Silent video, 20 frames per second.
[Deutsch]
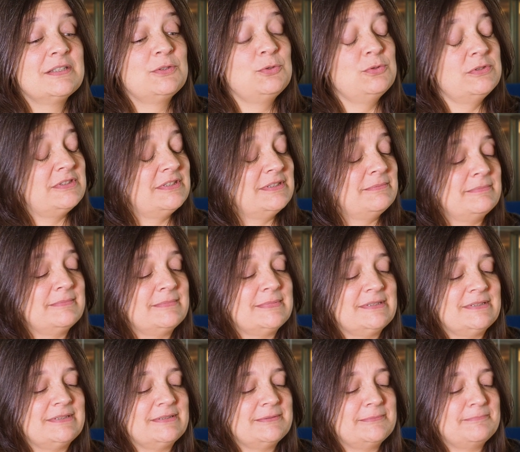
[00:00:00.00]
Gut, im,
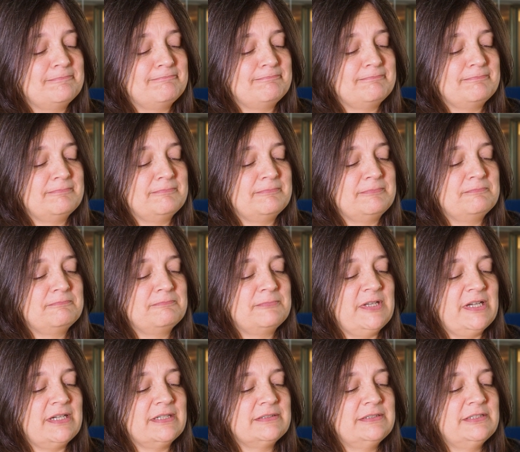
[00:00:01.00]
ähm,
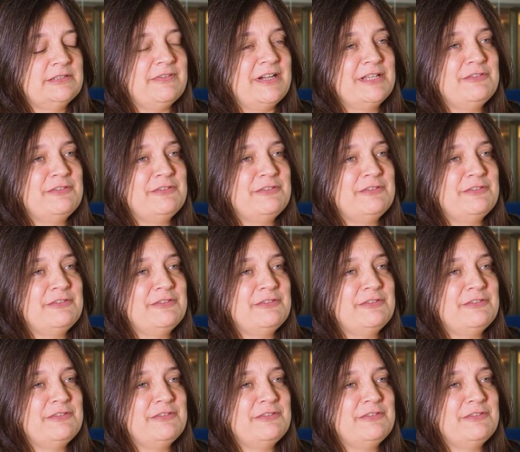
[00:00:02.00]
ja, nicht